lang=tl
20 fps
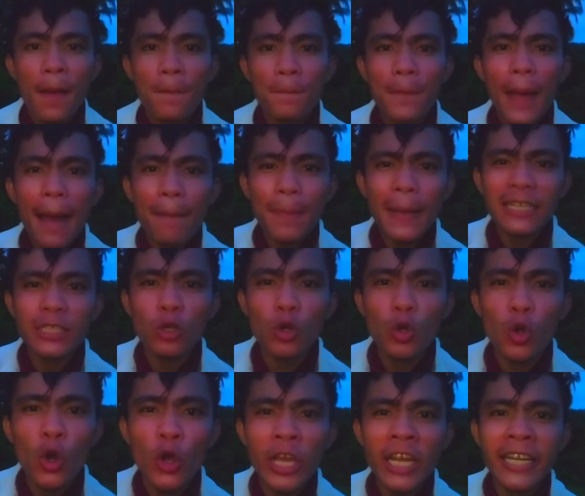
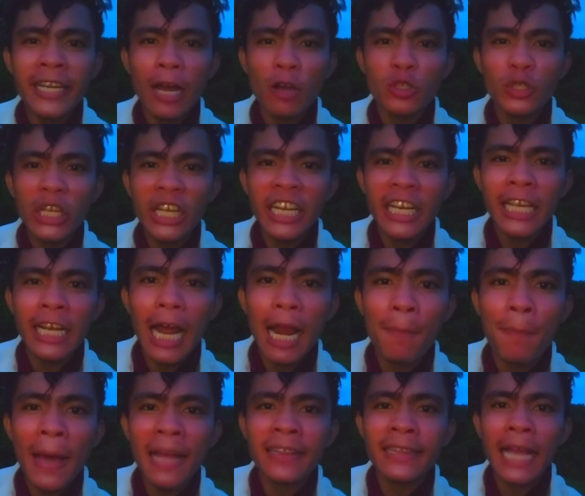Papasukuin daw si General
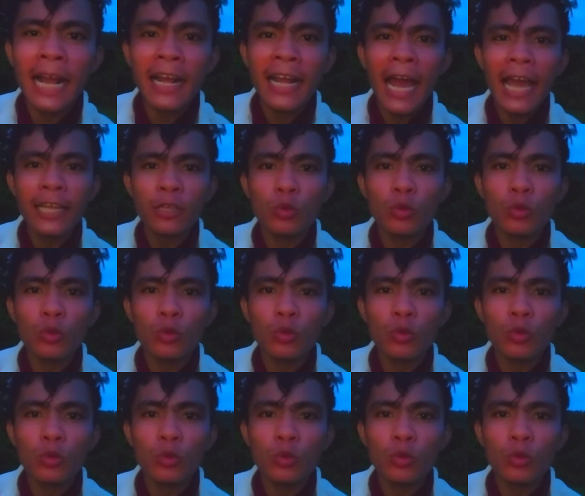Bantag kahit